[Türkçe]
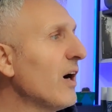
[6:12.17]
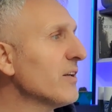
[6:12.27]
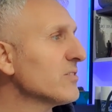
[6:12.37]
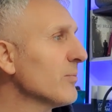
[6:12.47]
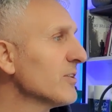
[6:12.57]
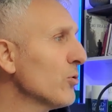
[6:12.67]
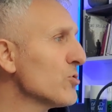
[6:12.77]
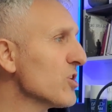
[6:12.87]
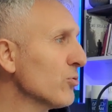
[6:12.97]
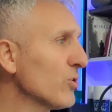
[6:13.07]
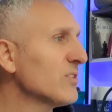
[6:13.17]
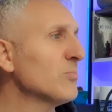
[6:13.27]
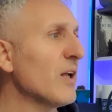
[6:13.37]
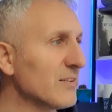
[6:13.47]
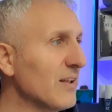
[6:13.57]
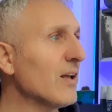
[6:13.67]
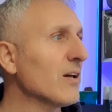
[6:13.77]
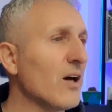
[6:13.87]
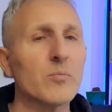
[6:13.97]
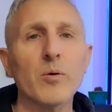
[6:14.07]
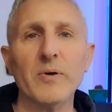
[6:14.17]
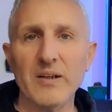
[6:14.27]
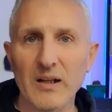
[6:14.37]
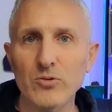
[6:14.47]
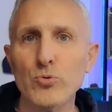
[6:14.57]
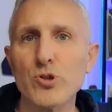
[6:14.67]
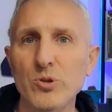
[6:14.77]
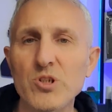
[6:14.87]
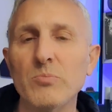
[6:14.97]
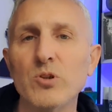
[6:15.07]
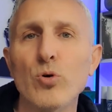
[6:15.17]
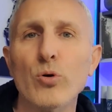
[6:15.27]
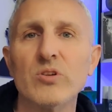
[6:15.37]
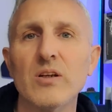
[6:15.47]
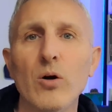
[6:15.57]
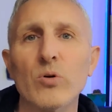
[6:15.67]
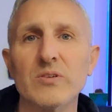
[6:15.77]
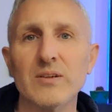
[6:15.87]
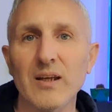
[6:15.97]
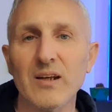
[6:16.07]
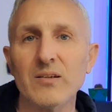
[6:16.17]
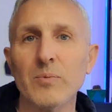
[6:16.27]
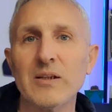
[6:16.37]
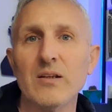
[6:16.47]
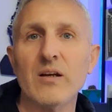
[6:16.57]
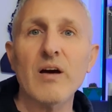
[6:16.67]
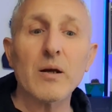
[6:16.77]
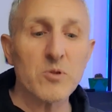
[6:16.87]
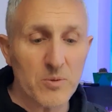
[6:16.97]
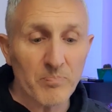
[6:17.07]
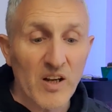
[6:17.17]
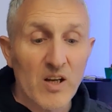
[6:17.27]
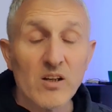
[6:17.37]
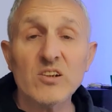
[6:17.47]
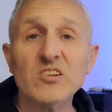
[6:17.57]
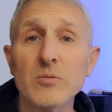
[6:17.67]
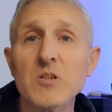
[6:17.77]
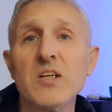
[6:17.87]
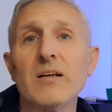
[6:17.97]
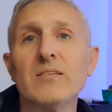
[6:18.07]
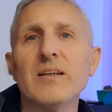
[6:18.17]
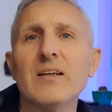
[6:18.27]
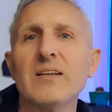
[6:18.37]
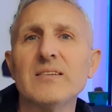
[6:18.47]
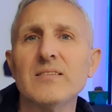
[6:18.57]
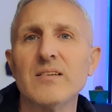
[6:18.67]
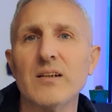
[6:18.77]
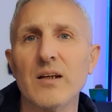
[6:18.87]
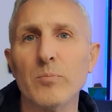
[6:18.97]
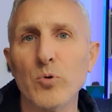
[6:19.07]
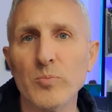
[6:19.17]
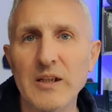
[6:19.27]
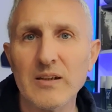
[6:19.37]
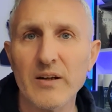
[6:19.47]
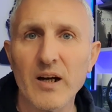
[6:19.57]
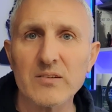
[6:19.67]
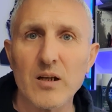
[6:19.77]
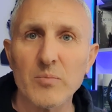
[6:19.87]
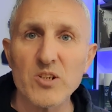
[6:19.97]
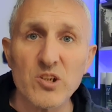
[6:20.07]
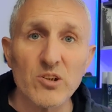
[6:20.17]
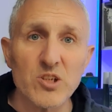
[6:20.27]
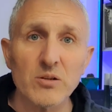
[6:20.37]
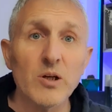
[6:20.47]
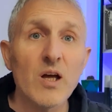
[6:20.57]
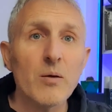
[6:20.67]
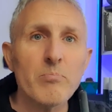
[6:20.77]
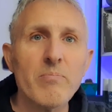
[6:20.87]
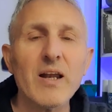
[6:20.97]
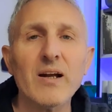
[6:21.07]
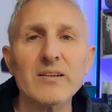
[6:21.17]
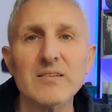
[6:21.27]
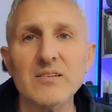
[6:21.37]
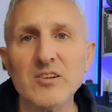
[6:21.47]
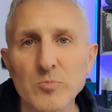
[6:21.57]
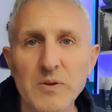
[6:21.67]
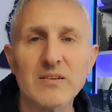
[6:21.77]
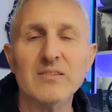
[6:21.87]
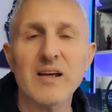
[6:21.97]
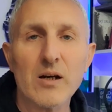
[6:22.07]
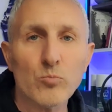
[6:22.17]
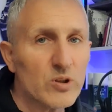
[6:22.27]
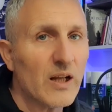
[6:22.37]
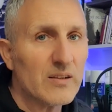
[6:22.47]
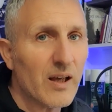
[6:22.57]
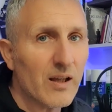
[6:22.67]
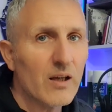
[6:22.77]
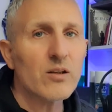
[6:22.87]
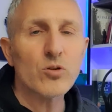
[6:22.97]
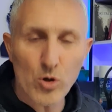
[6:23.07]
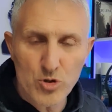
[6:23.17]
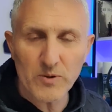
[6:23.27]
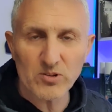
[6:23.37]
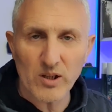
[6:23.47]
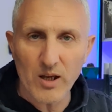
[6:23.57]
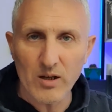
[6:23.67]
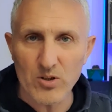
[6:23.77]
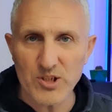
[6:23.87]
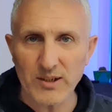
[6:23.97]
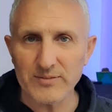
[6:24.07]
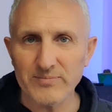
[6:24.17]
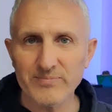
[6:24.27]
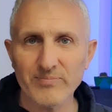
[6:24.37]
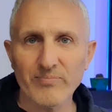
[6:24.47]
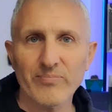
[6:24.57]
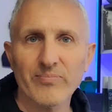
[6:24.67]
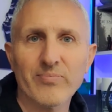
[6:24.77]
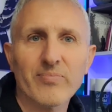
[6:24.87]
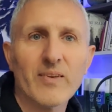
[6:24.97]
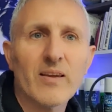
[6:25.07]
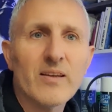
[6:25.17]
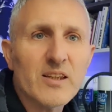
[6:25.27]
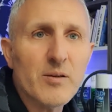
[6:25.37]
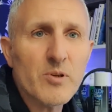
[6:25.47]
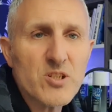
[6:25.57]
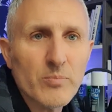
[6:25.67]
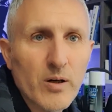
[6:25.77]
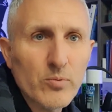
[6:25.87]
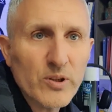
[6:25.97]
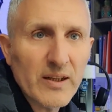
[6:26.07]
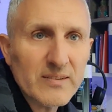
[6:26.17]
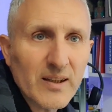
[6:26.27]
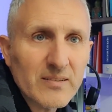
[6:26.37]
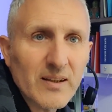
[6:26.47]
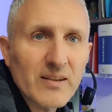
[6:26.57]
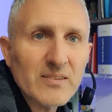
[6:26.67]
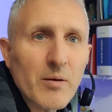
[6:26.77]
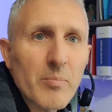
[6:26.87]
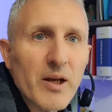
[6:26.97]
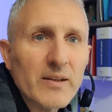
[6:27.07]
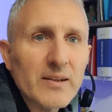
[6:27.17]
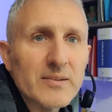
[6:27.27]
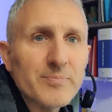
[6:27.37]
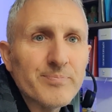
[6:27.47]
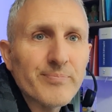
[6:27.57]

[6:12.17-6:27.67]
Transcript: Aynı zamanda önceki üretimlerde karma panel 3'tü şimdi 4 diye orada da gerekli bilgileri vermişim. Hızlı bir şekilde yine sizlere bu bilgileri aktarmaya çalıştım. Merak ettiğiniz bir diğer modelde görüşmek üzere. Hoşçakalın. Kim acaba bu gene tek tek yazan merak ettim.